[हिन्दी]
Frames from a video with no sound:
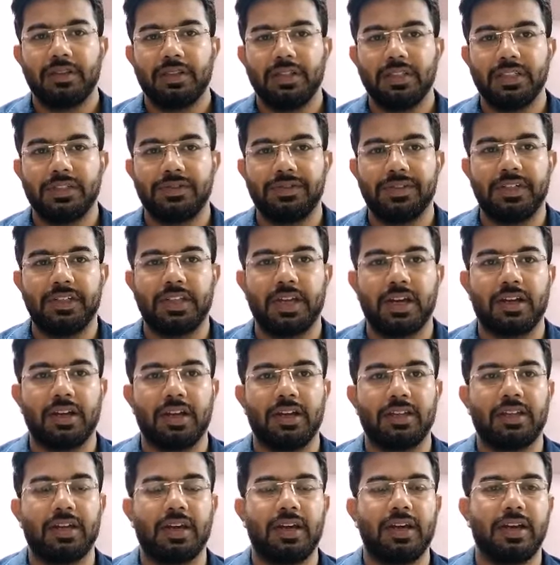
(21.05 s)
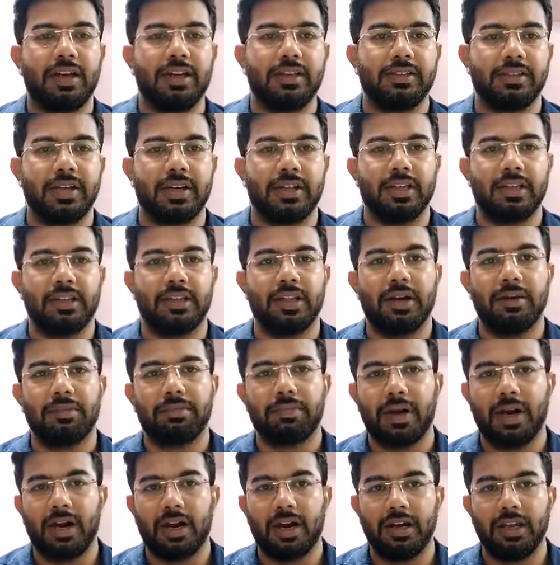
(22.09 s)
30 फीट तक रहता है ज़्यादातर
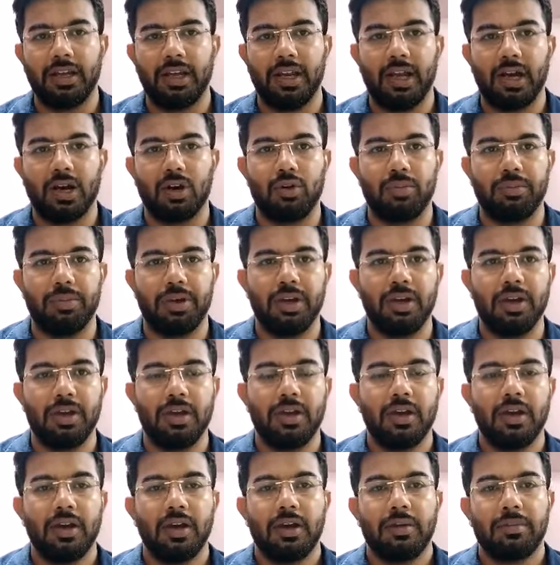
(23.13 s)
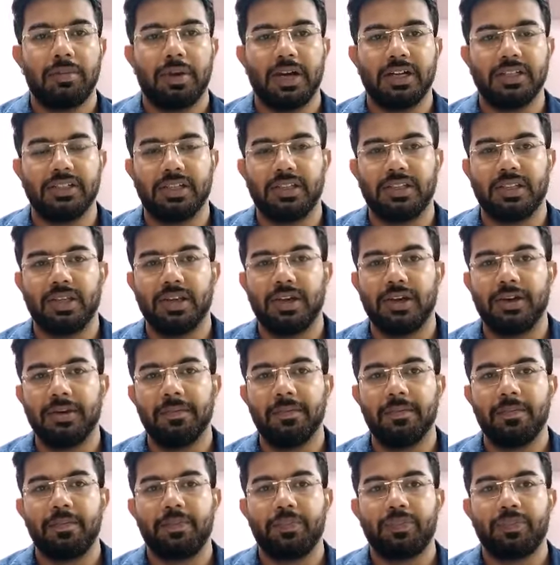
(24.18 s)
पहाड़ी इलाकों में पाए जाते हैं